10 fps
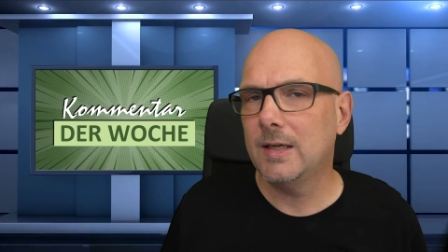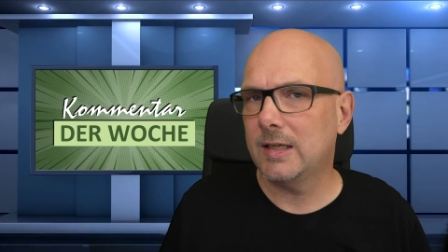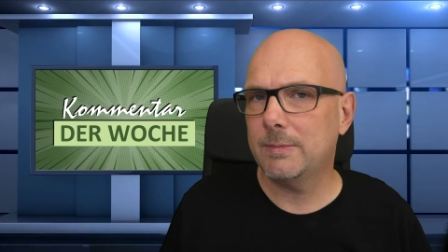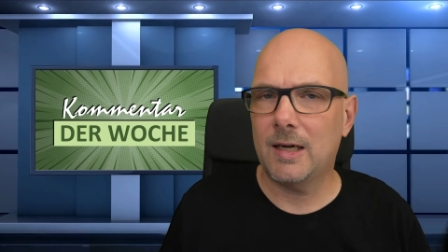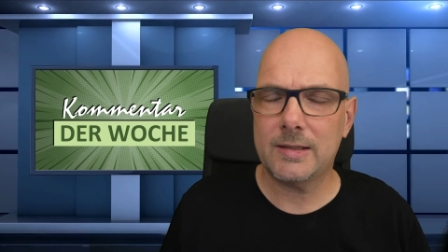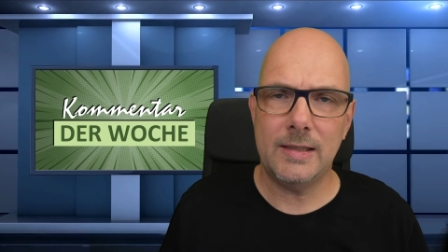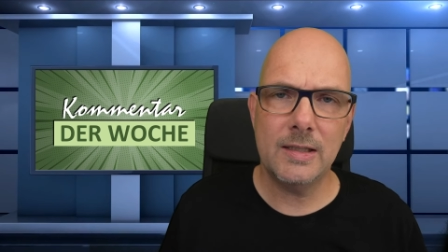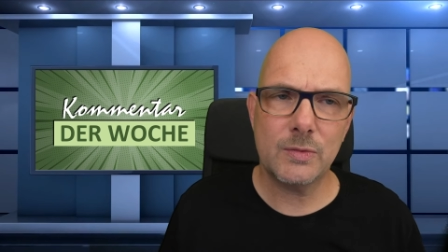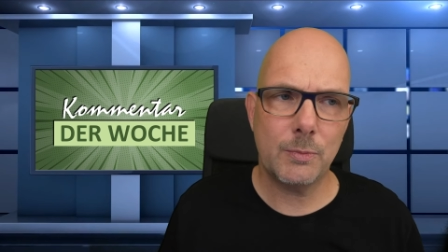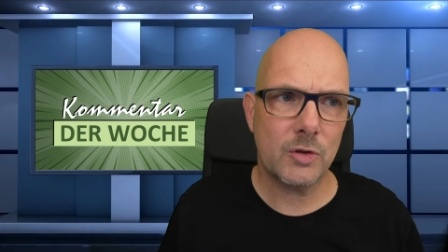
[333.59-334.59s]
Ich mag die
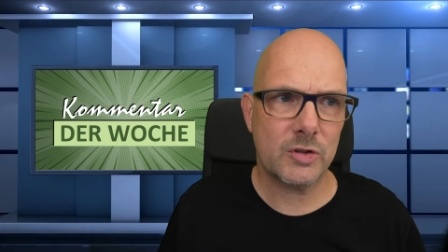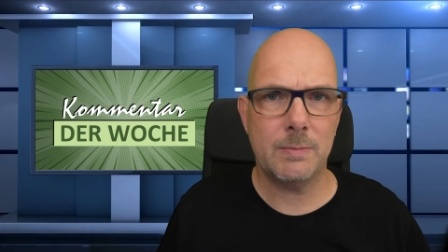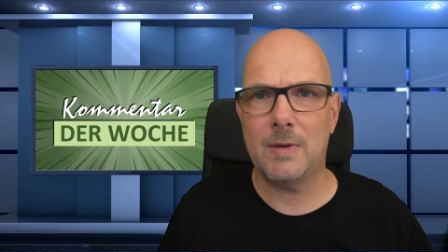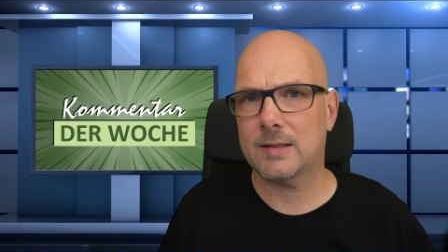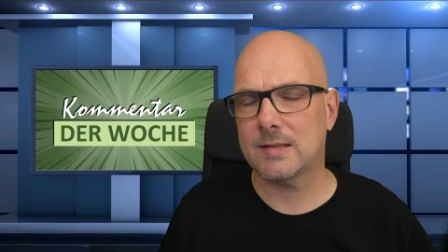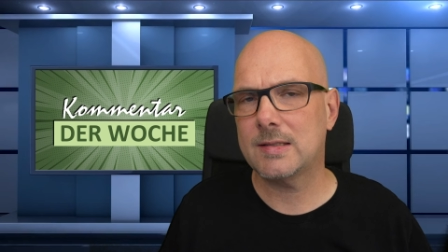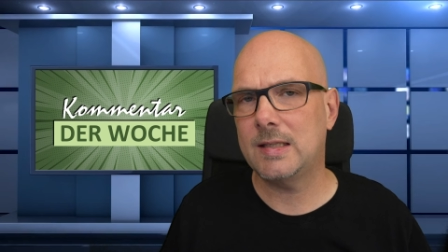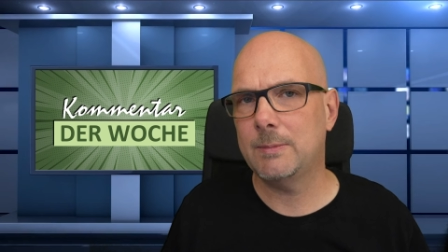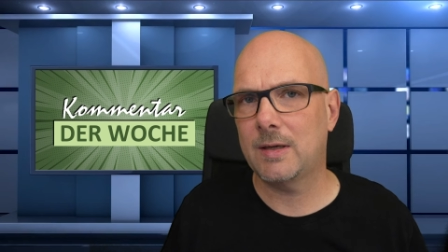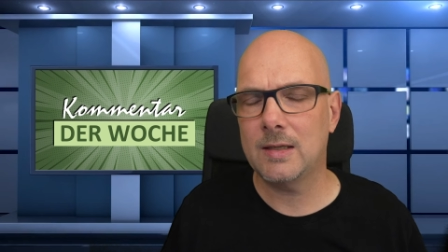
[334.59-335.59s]
Xbox, ich mag das
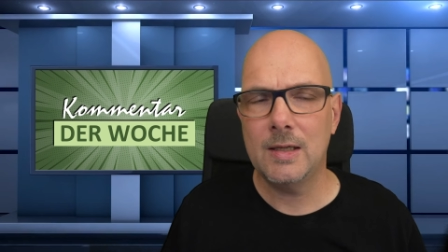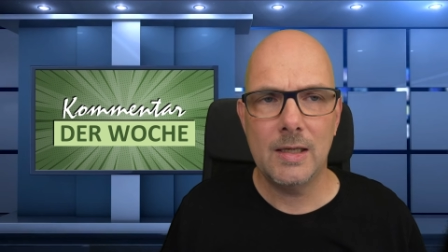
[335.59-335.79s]
Thema,